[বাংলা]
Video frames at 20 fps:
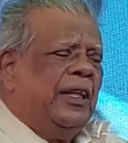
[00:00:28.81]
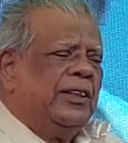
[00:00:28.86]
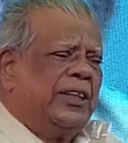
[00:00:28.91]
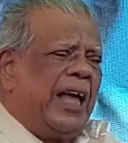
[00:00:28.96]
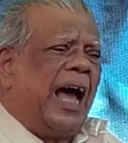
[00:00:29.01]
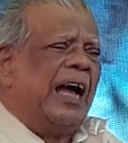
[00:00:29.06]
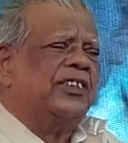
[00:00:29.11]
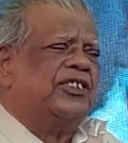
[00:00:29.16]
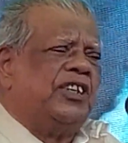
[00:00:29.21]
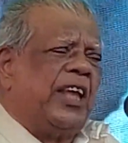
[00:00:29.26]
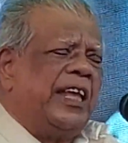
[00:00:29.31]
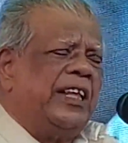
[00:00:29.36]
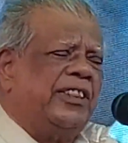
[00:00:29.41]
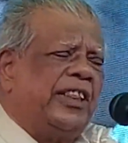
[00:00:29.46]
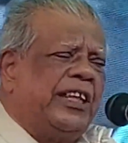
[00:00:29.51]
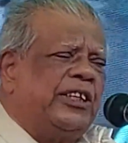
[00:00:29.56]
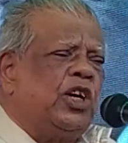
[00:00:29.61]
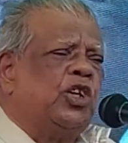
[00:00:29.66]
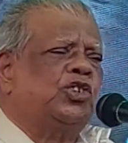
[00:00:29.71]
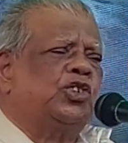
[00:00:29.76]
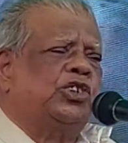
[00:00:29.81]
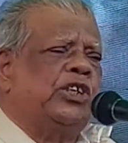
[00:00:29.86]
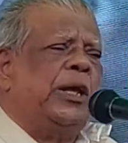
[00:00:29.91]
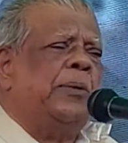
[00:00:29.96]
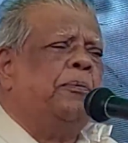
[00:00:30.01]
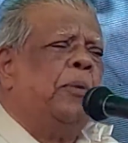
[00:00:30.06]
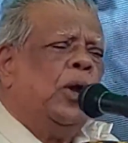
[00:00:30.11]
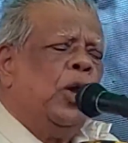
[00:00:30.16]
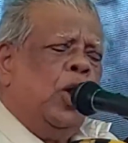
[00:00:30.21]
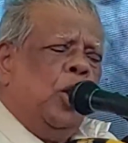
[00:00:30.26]
তার সেই তেজস্বী
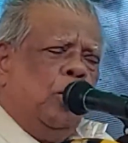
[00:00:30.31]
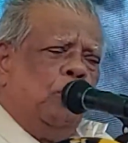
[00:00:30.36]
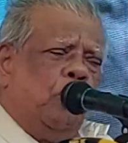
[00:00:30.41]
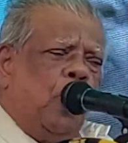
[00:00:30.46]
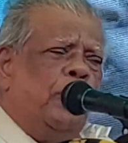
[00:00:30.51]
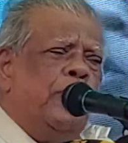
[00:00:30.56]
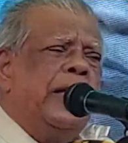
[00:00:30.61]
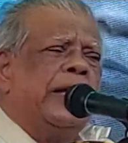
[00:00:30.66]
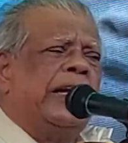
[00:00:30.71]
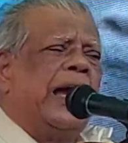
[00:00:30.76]
ভূমিকা